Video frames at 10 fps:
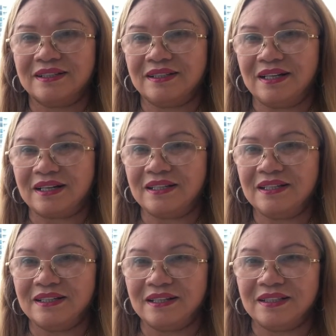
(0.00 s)
thì là cái
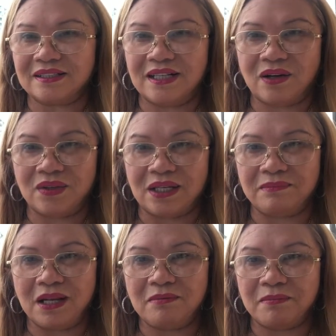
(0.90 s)
do vậy là nguy
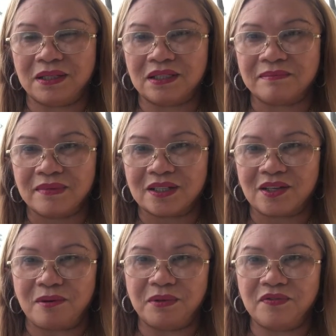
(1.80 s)
hiểm nếu mà mình
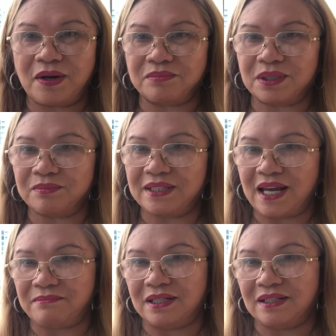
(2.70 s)
cho mướn phòng trong
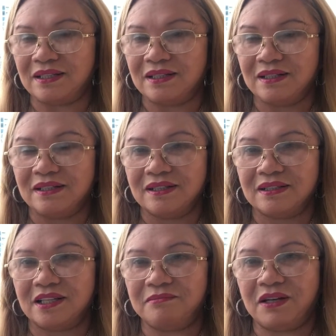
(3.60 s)
nhà mình
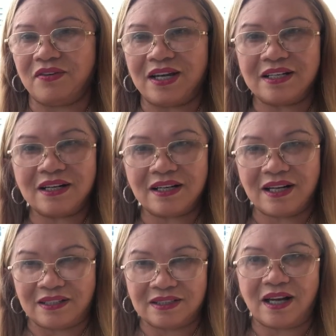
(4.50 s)
thì mình phải rất
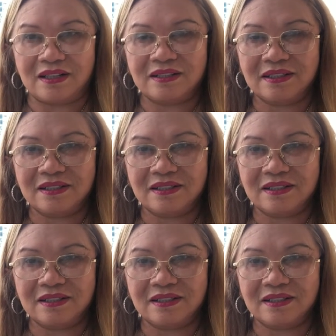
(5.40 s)
là cẩn thận